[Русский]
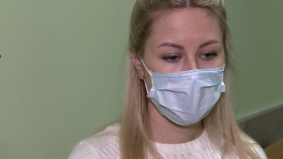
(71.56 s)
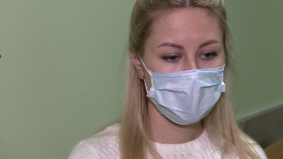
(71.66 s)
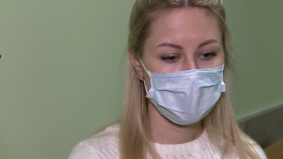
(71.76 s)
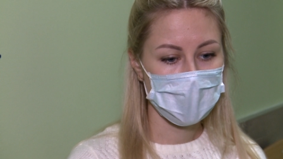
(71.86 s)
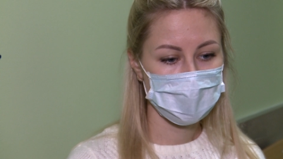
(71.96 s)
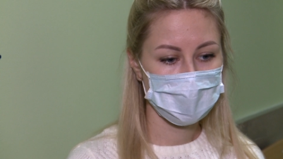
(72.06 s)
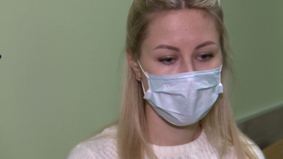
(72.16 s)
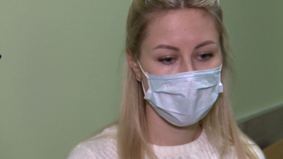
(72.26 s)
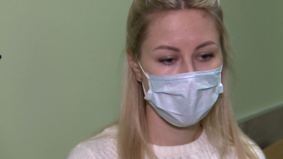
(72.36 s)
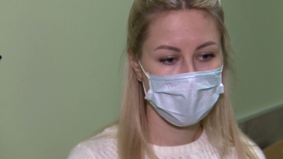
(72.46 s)
Сразу
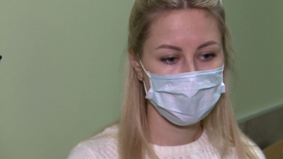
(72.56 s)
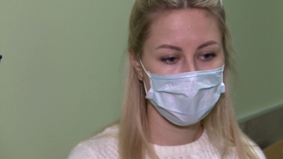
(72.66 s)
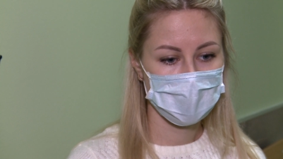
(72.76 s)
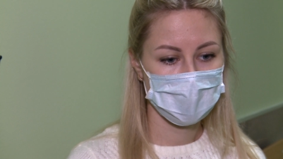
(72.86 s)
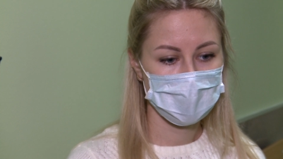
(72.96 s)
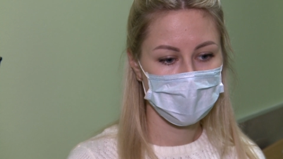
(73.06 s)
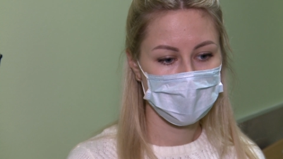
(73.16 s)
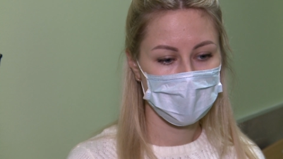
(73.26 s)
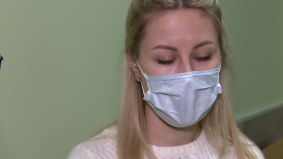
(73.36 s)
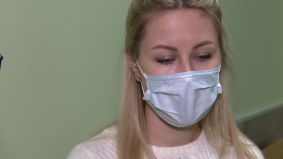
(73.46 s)
же было шоковое
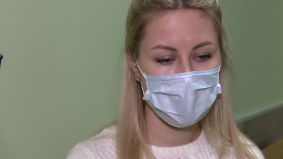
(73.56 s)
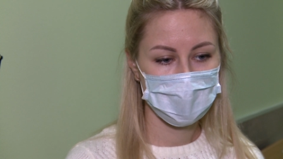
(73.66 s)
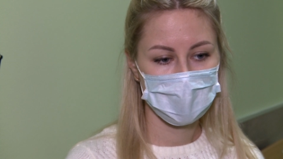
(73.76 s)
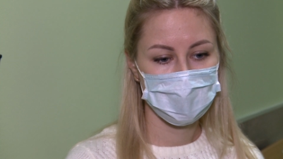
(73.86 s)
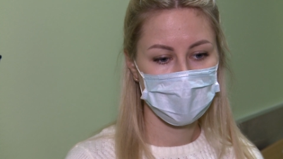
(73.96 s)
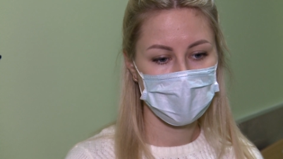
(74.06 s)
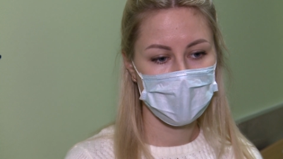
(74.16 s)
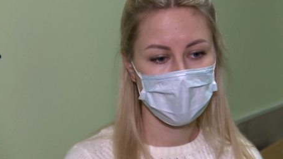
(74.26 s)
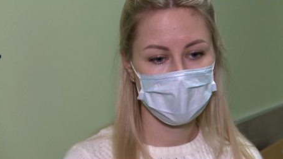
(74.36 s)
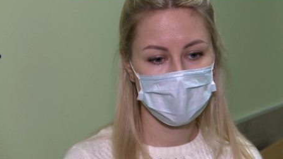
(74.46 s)
состояние,
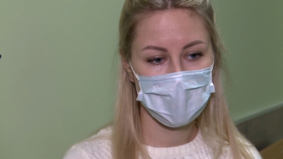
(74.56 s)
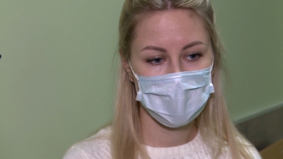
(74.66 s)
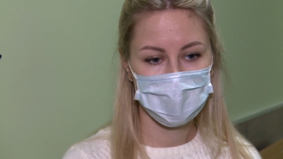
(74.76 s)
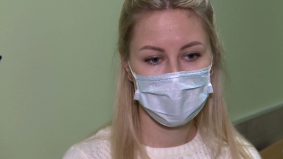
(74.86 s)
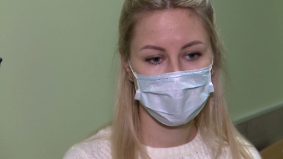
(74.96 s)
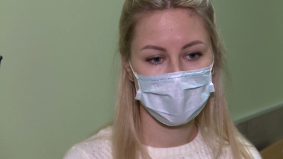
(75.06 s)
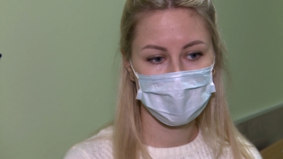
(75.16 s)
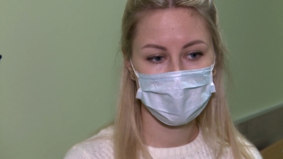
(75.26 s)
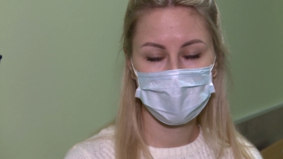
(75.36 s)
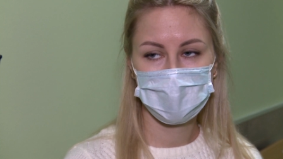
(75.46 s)
подбежала к ней,
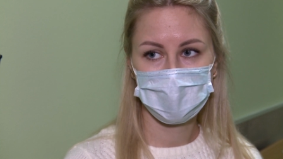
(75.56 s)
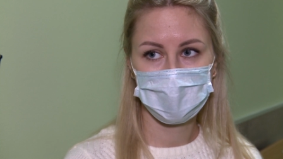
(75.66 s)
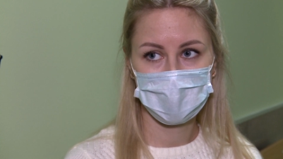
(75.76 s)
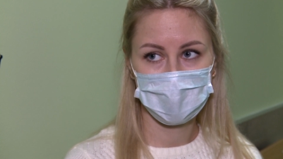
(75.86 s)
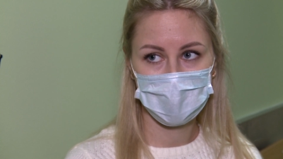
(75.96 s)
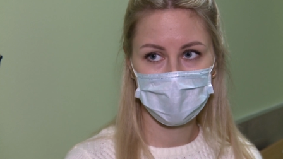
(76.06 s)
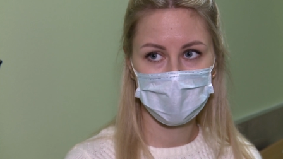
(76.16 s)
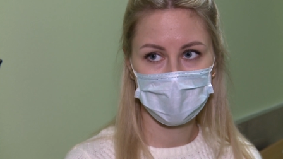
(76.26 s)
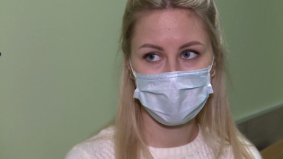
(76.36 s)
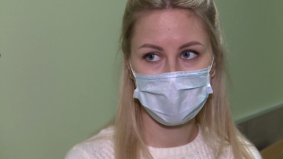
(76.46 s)
почувствовала,
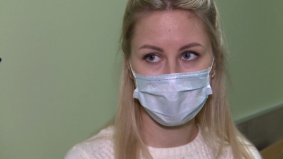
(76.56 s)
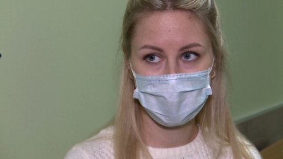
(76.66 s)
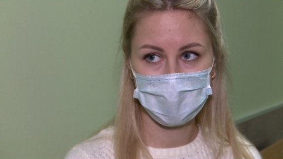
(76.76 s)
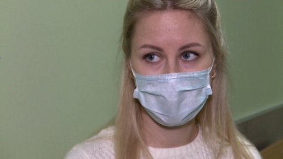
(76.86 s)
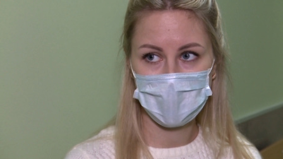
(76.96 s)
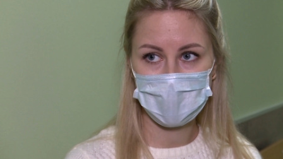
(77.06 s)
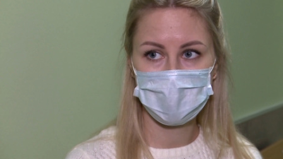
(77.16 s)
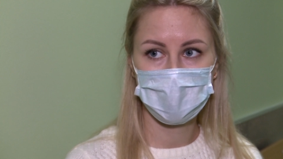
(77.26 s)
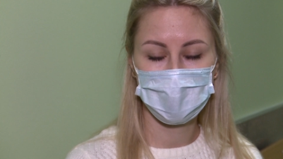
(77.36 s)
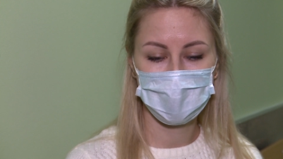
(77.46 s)
потрогала за руку,
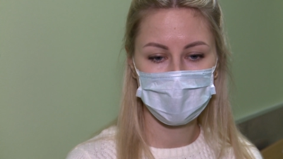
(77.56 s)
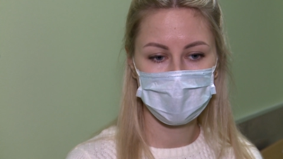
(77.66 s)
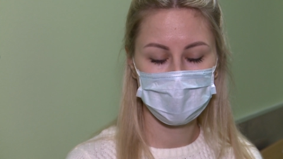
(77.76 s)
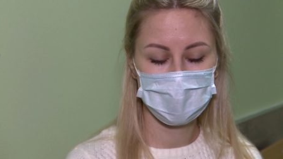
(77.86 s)
есть ли пульс.